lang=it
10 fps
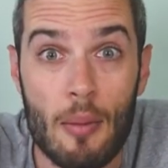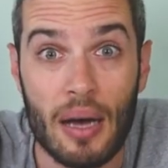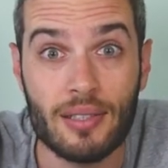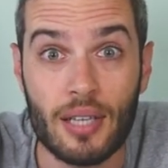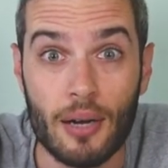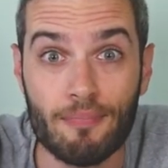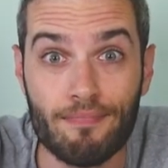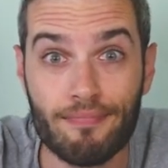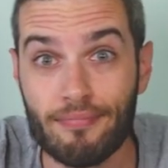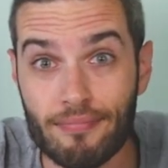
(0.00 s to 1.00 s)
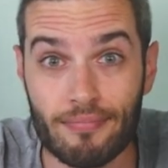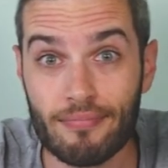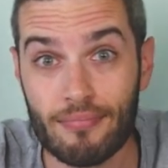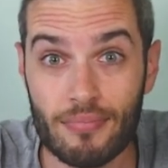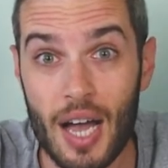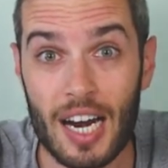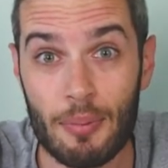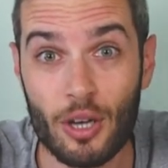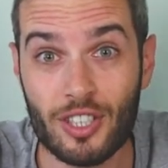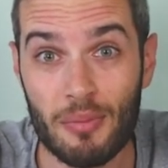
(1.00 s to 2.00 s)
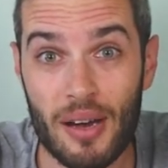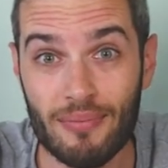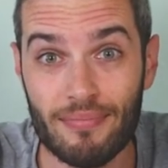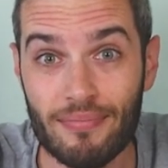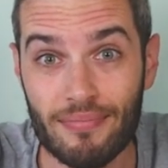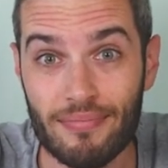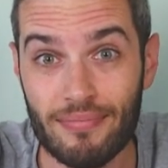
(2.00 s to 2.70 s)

E basta. Alla prossima!